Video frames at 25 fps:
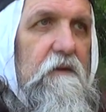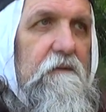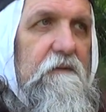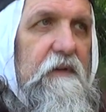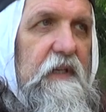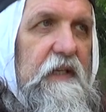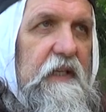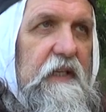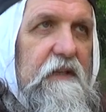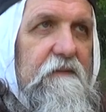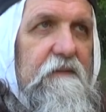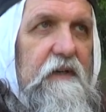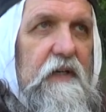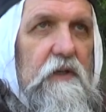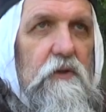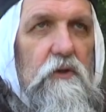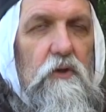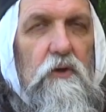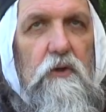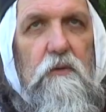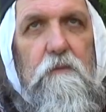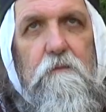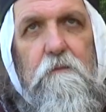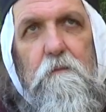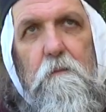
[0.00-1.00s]

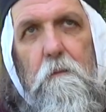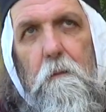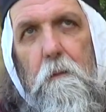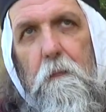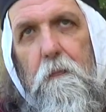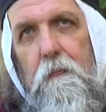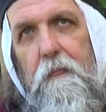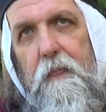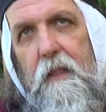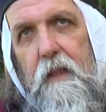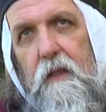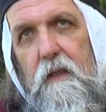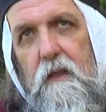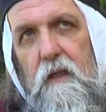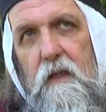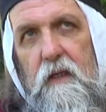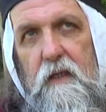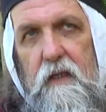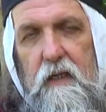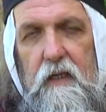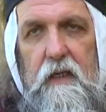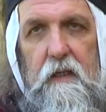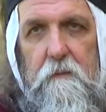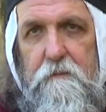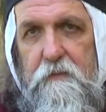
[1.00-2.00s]
venivano,
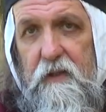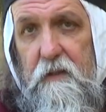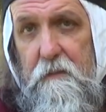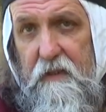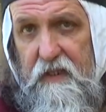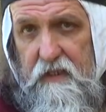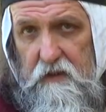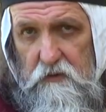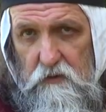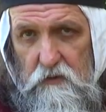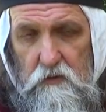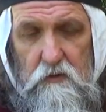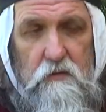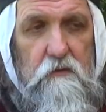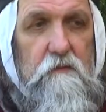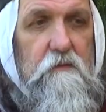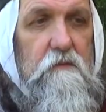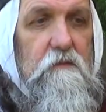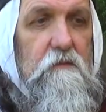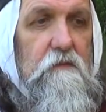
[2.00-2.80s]
ah premetto,